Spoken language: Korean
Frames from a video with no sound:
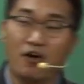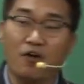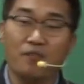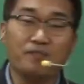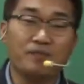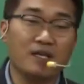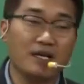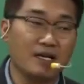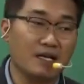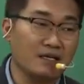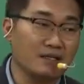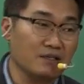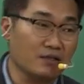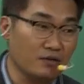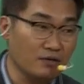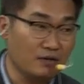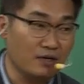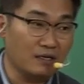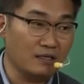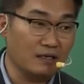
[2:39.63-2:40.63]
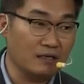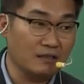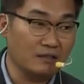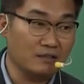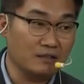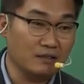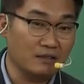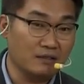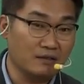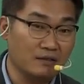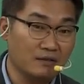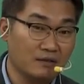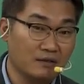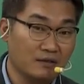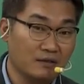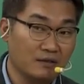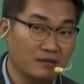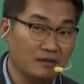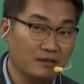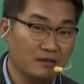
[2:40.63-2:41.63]
없다라는 결과가 나왔어요.
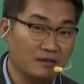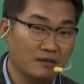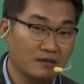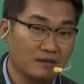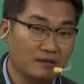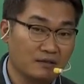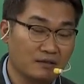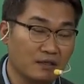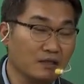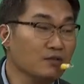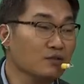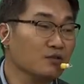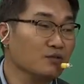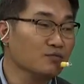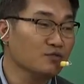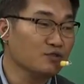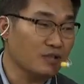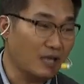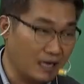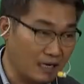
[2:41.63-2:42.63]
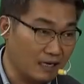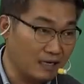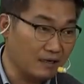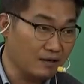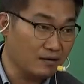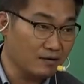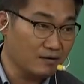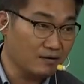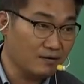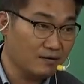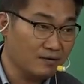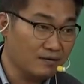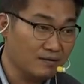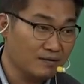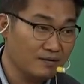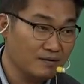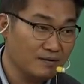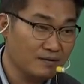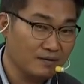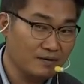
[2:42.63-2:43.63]
그래도 점수 나가요.
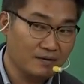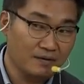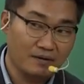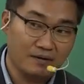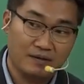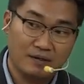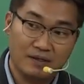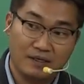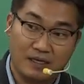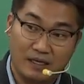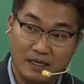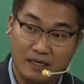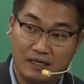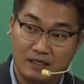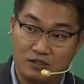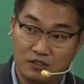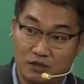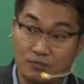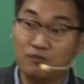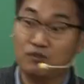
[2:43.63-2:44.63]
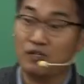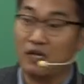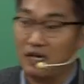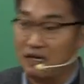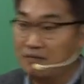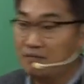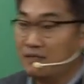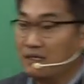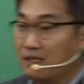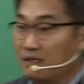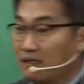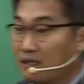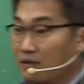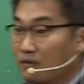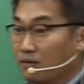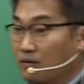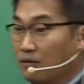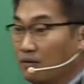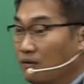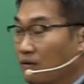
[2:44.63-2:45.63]
예, 점수 나갑니다.
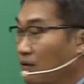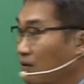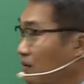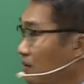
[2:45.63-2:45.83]
그래도.